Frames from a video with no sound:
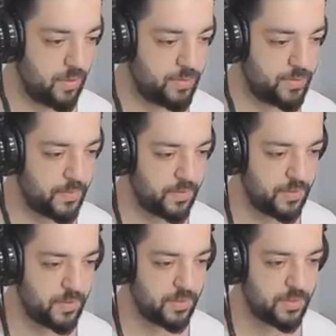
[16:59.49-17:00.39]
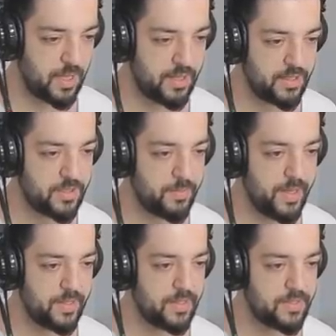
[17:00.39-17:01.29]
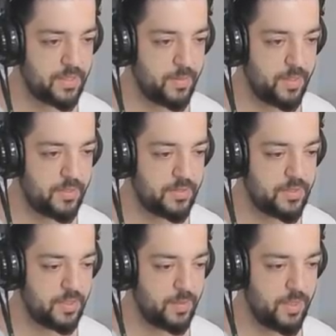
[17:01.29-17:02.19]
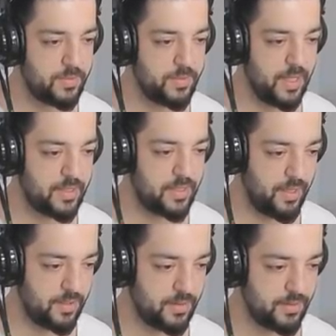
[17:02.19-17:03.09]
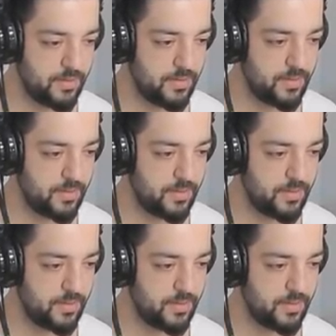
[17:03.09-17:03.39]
Hop. Kardeşim bekle sıkma. Sıkma. Bir dakika.